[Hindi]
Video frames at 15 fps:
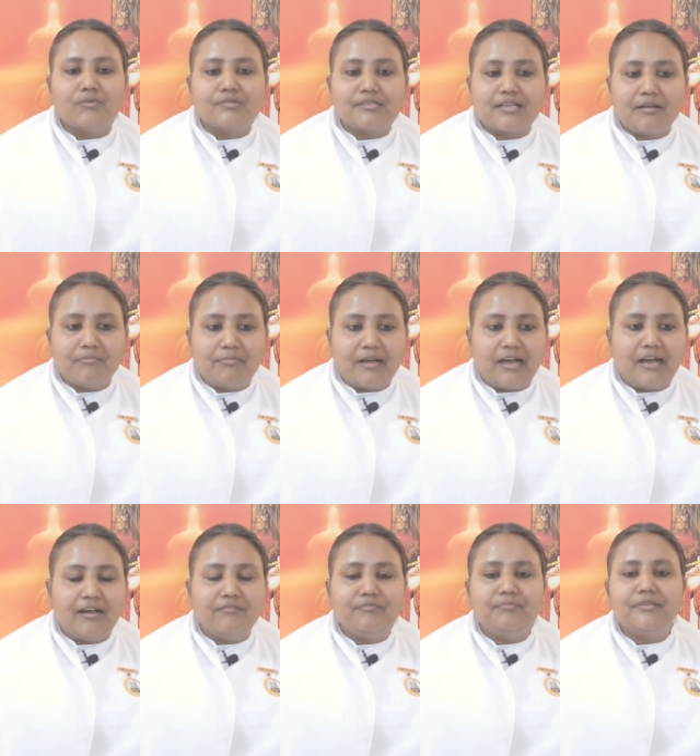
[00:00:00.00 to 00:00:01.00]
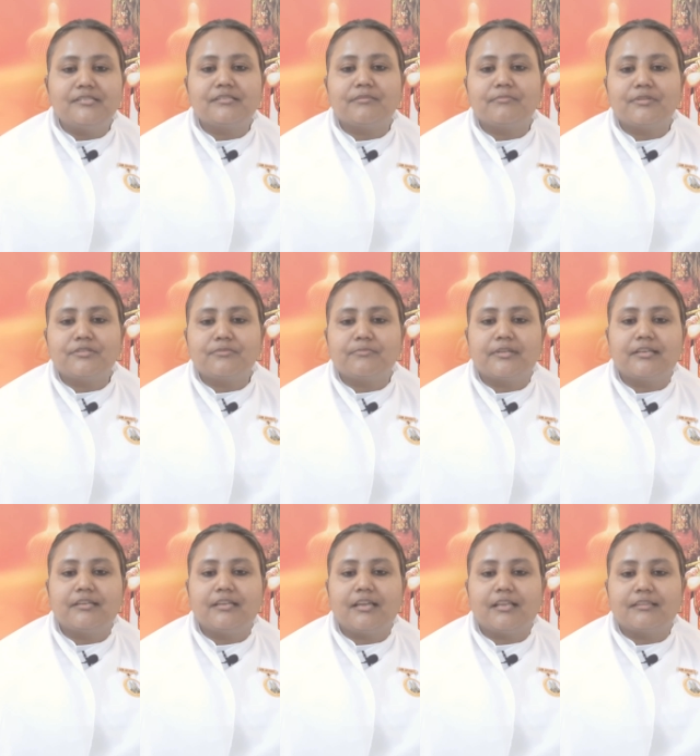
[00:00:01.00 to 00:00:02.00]
उसका भाव भी समझ में
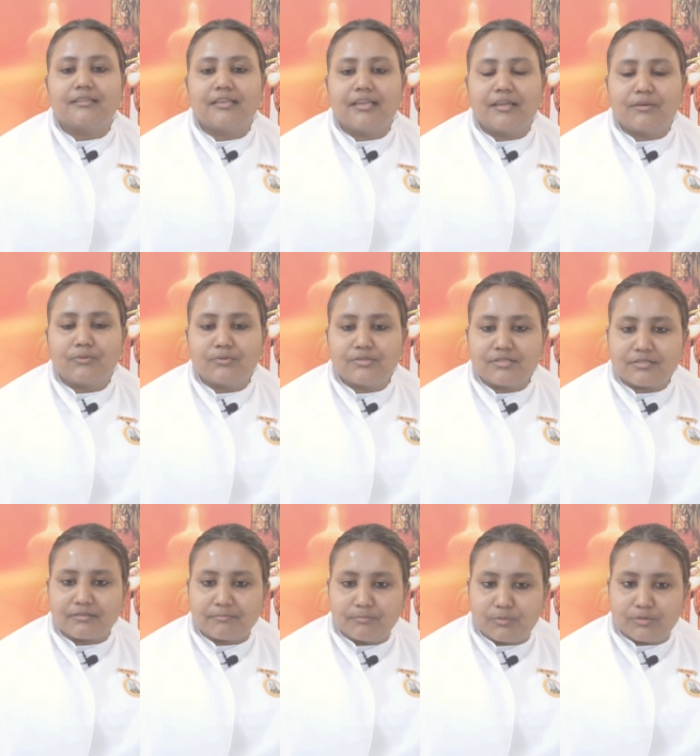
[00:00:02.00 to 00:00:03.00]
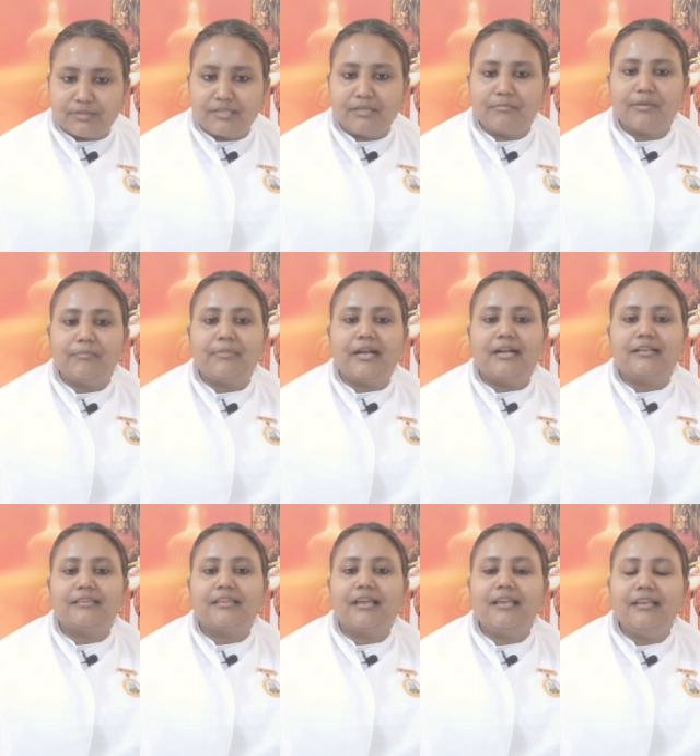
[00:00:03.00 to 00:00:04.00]
नहीं आता है कुछ बुद्धि में
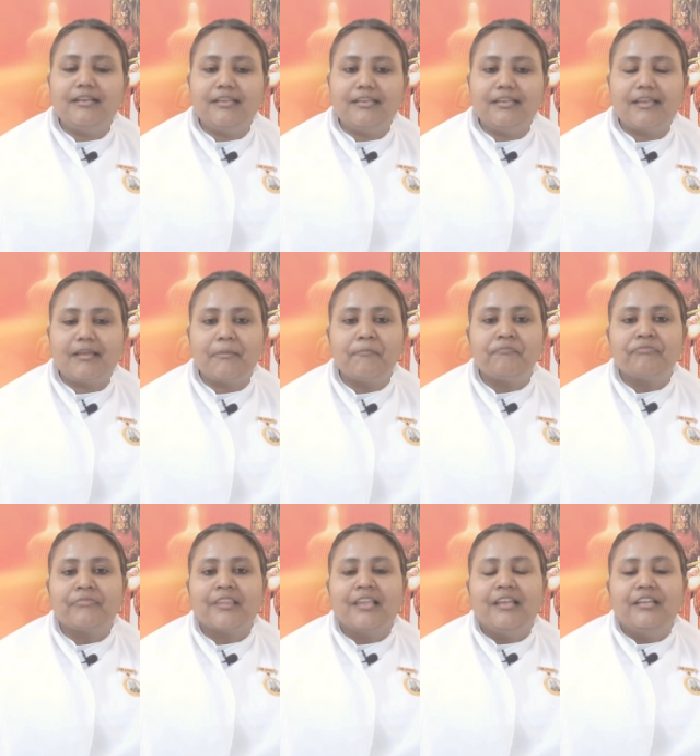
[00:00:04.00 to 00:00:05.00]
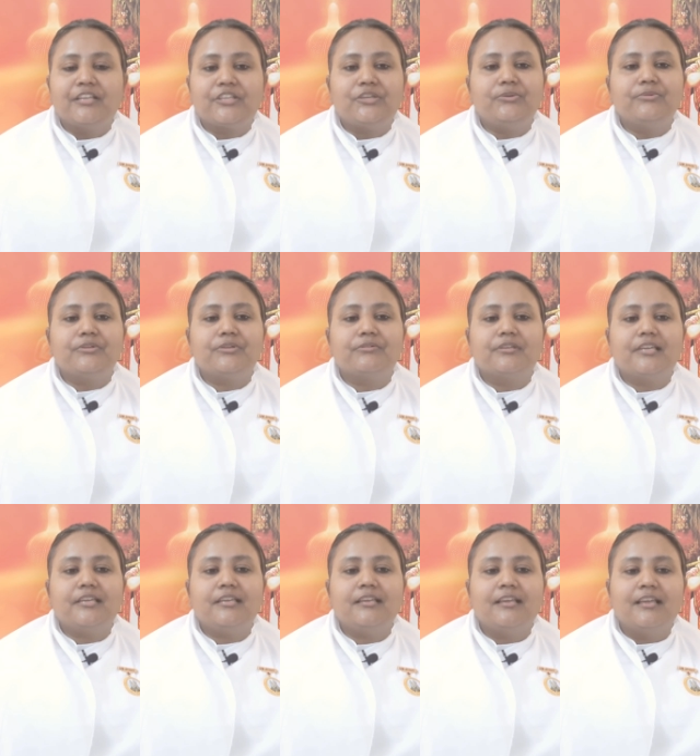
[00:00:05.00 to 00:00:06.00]
बैठता ही नहीं है क्यों
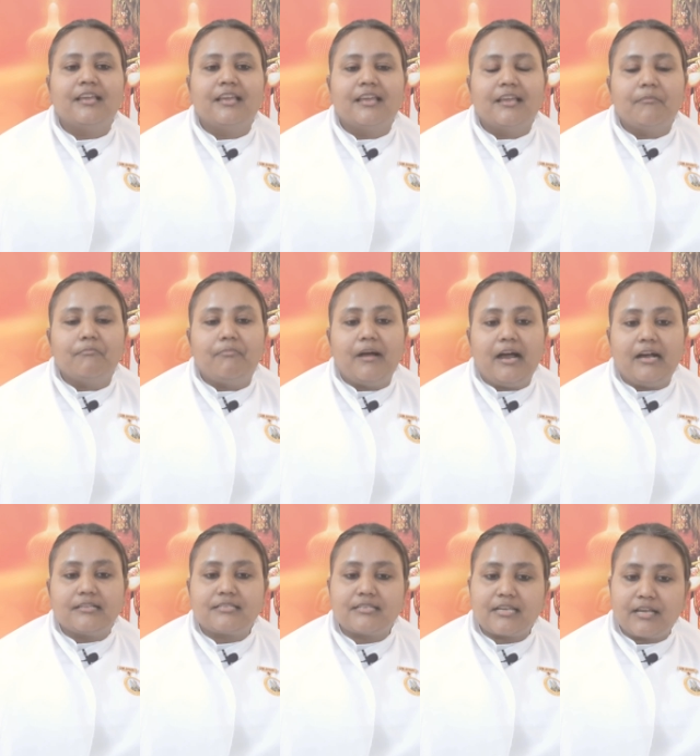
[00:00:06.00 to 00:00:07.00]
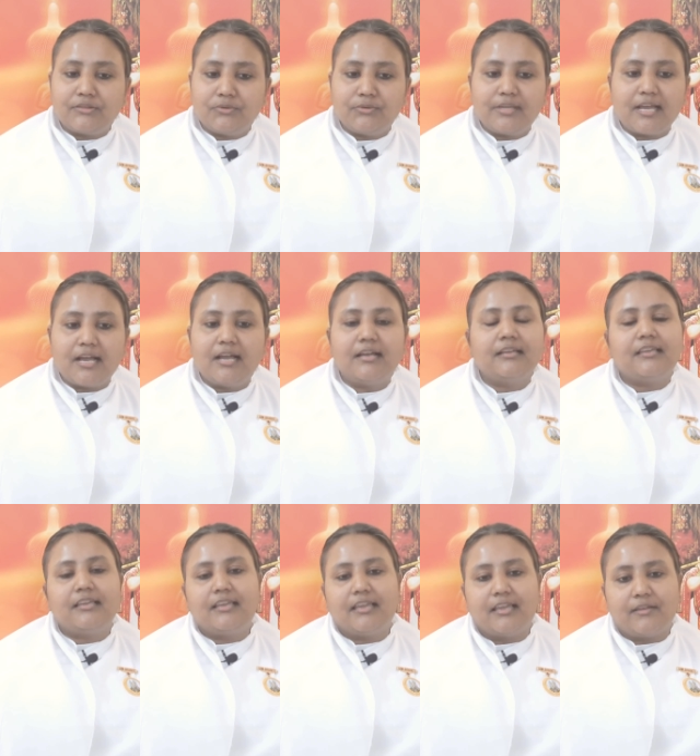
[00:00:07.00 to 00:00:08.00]
क्योंकि भाषा तो यहाँ
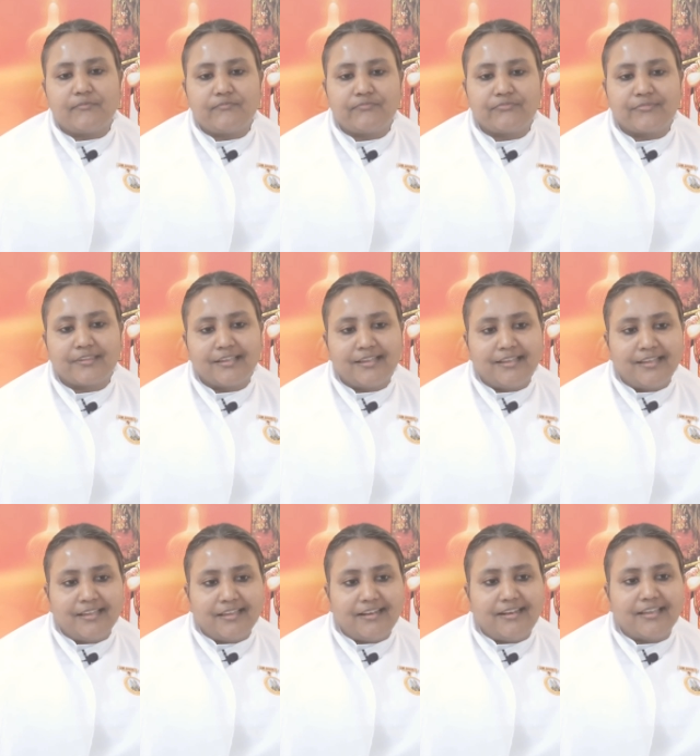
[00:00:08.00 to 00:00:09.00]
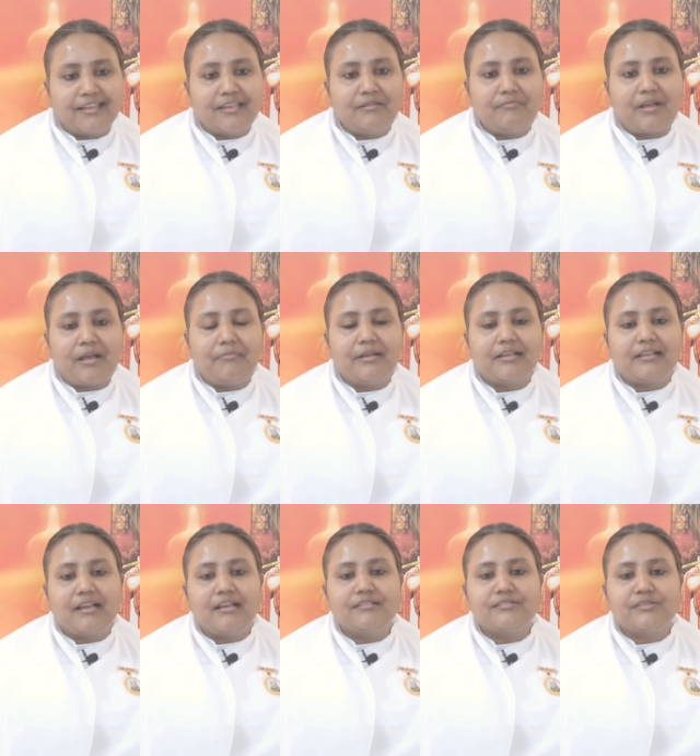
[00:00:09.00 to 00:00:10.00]
की है लेकिन बाबा
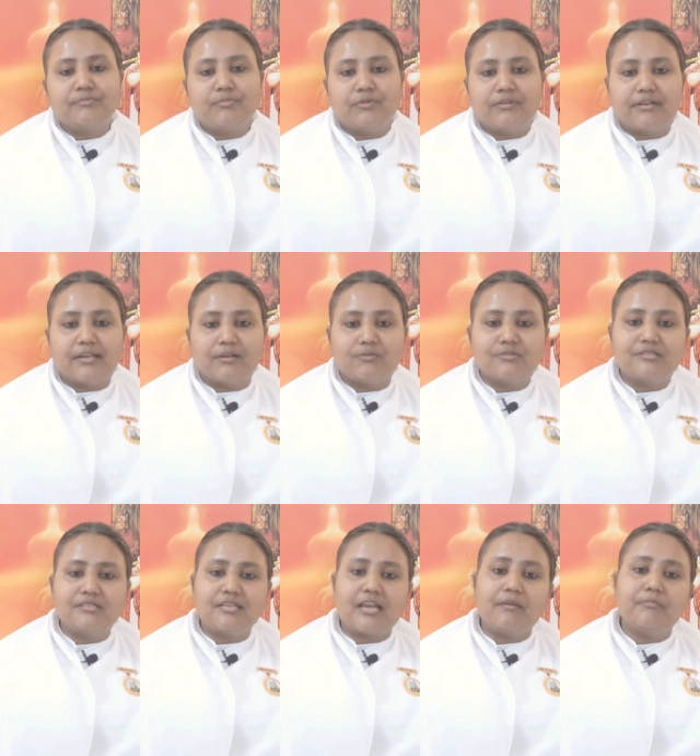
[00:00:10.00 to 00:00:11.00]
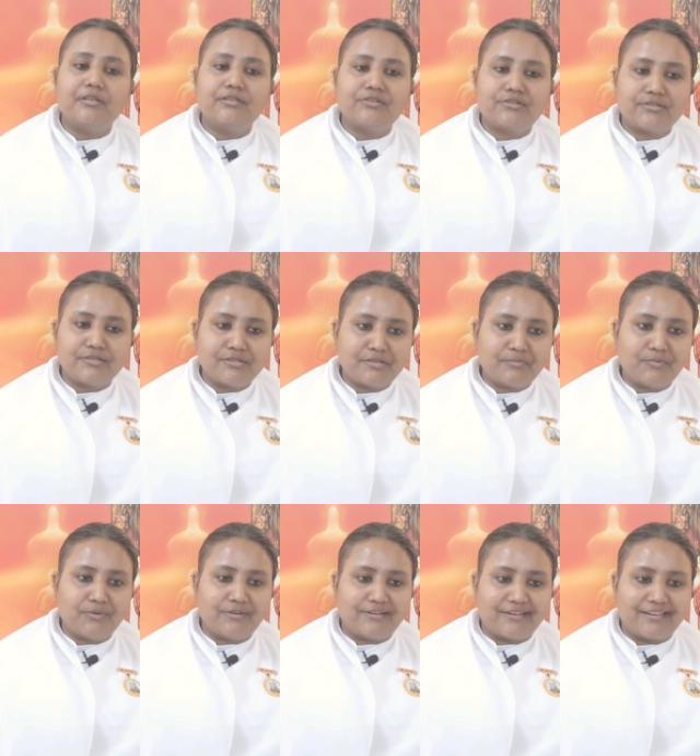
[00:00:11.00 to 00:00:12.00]
कहाँ से बोल रहे हैं उस डायमेंशन से
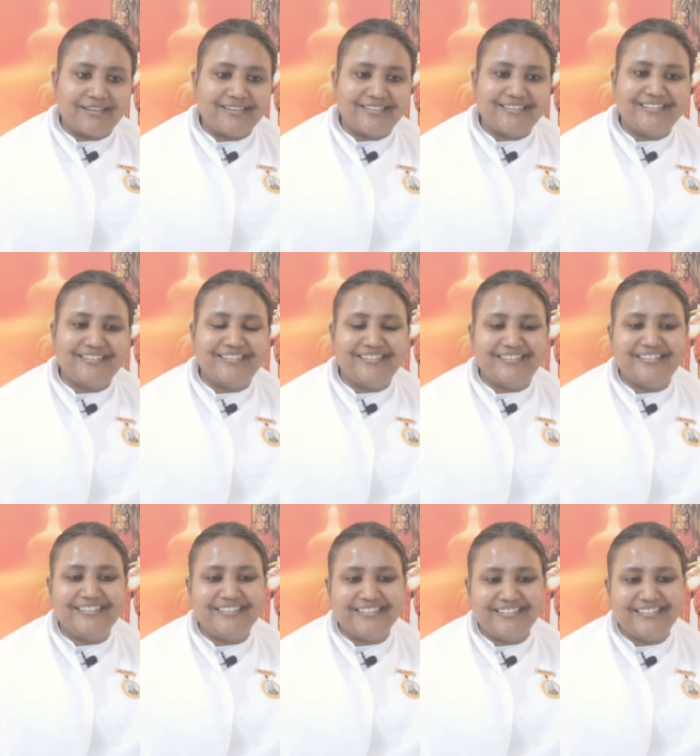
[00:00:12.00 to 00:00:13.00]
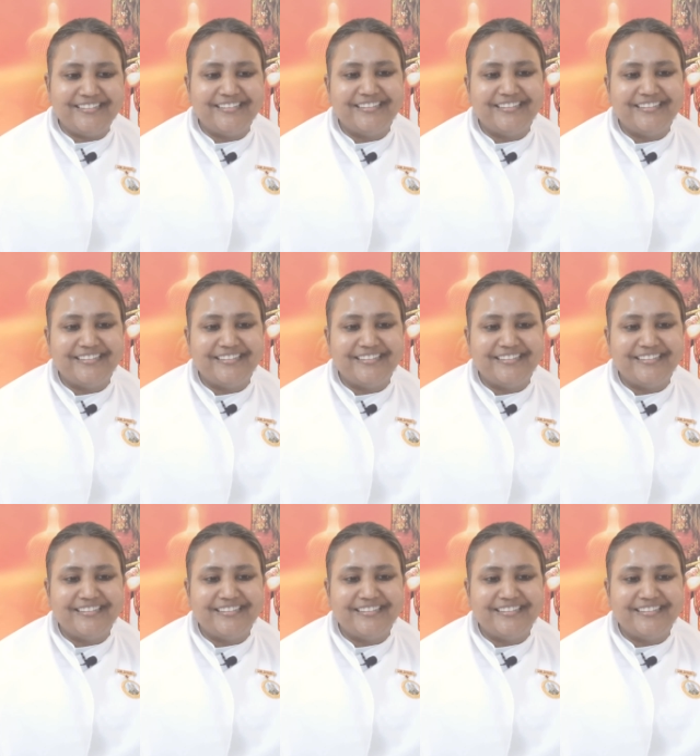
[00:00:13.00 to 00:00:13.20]
बोल रहे हैं